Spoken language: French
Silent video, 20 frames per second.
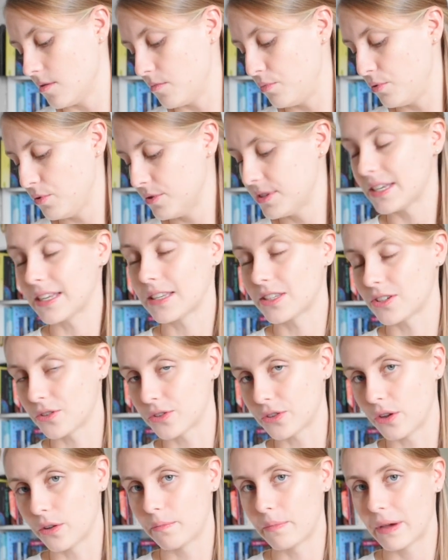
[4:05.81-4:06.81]
plus de
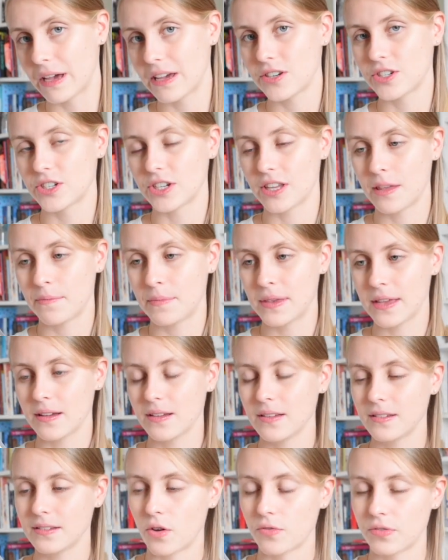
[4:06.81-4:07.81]
730 pages, et eh bien
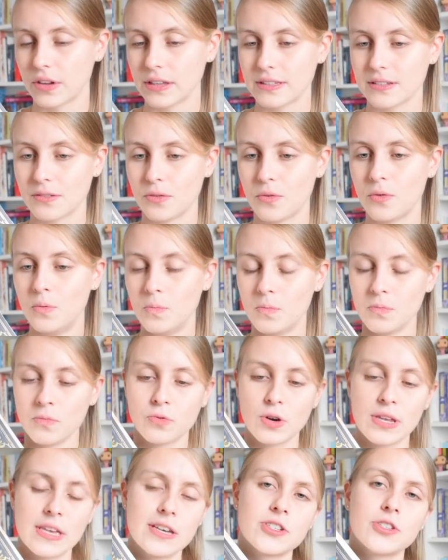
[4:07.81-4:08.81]
en fait on
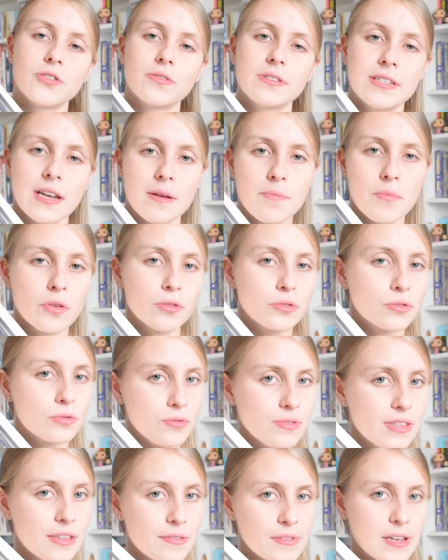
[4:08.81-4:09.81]
voyage dans tellement
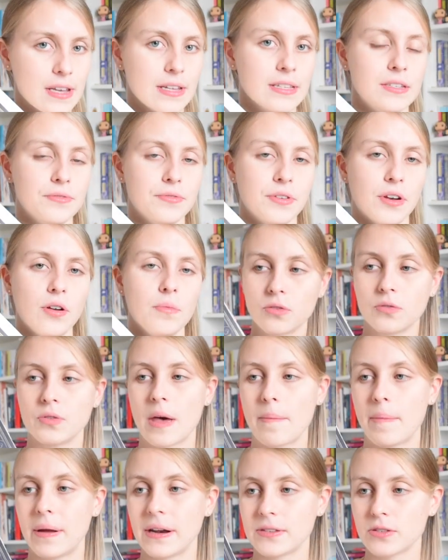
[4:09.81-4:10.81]
d'univers différents qu'on
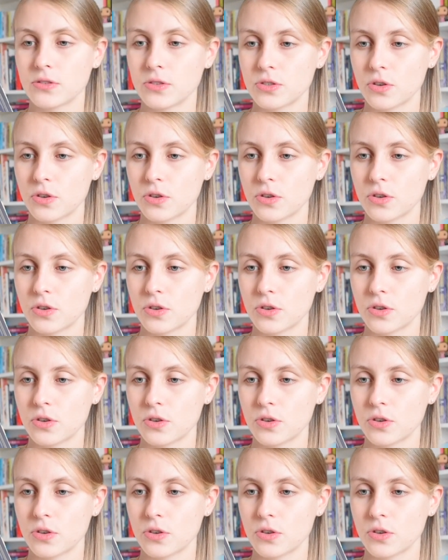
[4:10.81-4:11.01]
n'a pas le temps de